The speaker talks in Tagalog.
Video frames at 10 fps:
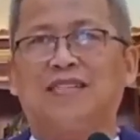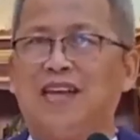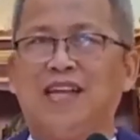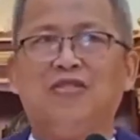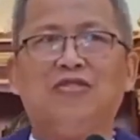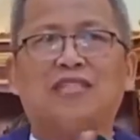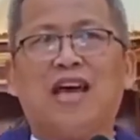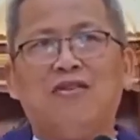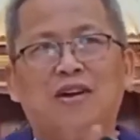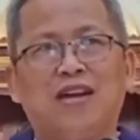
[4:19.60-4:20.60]
Ang tanan yung
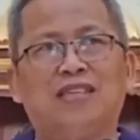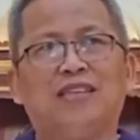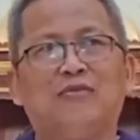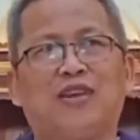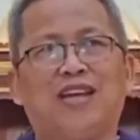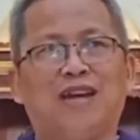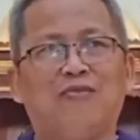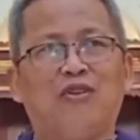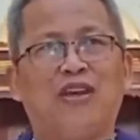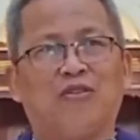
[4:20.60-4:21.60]
tao nga nasa imong
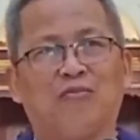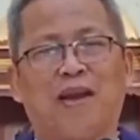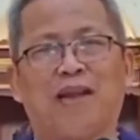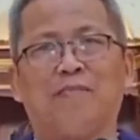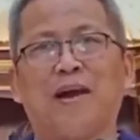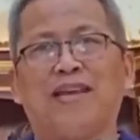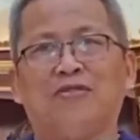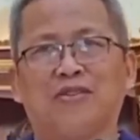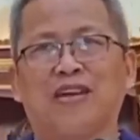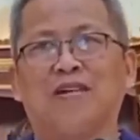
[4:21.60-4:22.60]
kinabuhi ron,
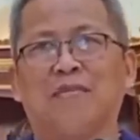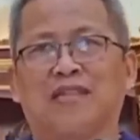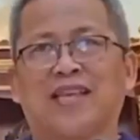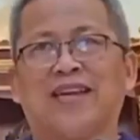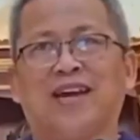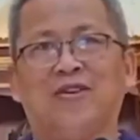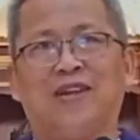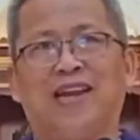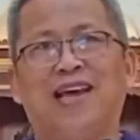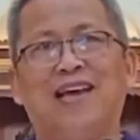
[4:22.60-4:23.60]
malipayon kang
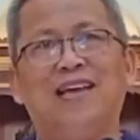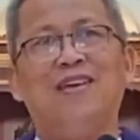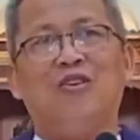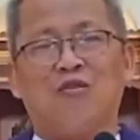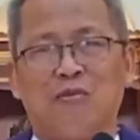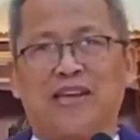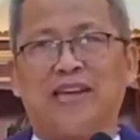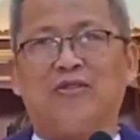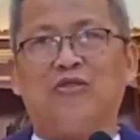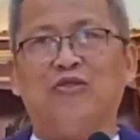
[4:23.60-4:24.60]
magtanaw nila o
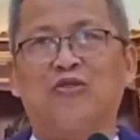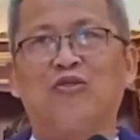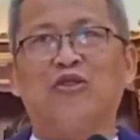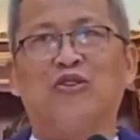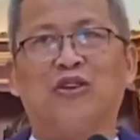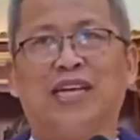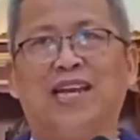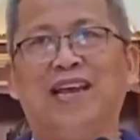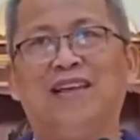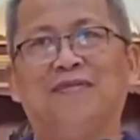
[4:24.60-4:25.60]
makigkuyog-kuyog
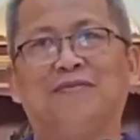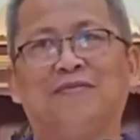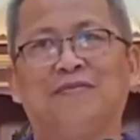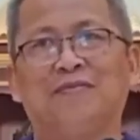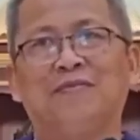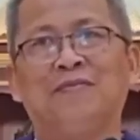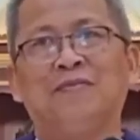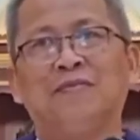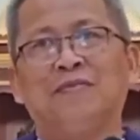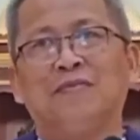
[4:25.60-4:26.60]
nila?
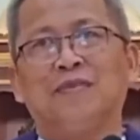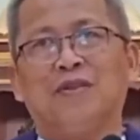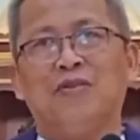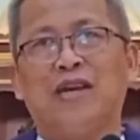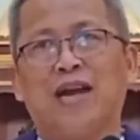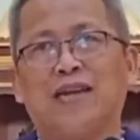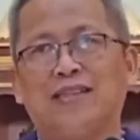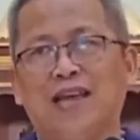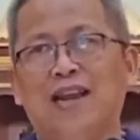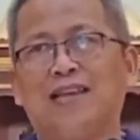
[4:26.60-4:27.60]
O
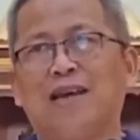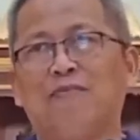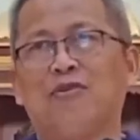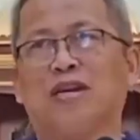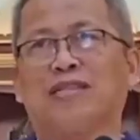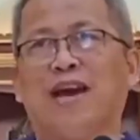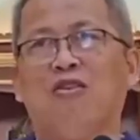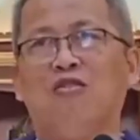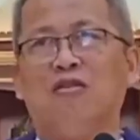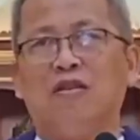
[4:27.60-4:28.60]
nakakita lang yapong kag
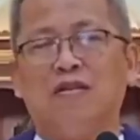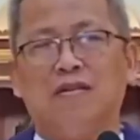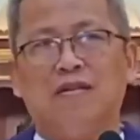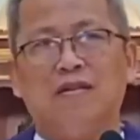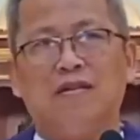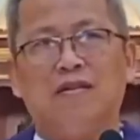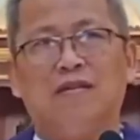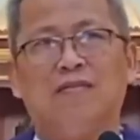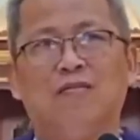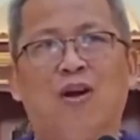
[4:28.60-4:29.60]
taong
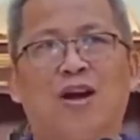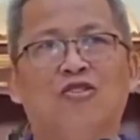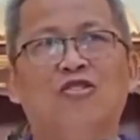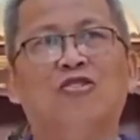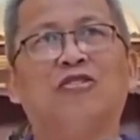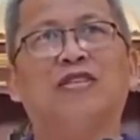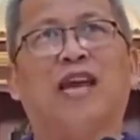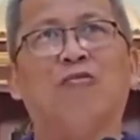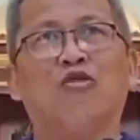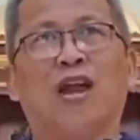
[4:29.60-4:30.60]

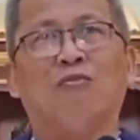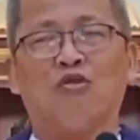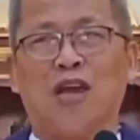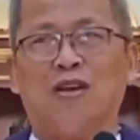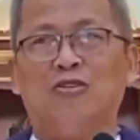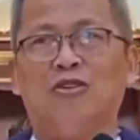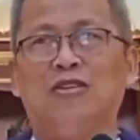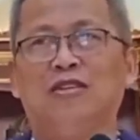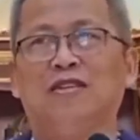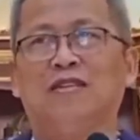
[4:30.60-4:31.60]
buangon, kay
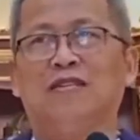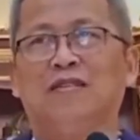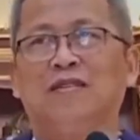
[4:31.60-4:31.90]
bugal-bugalon,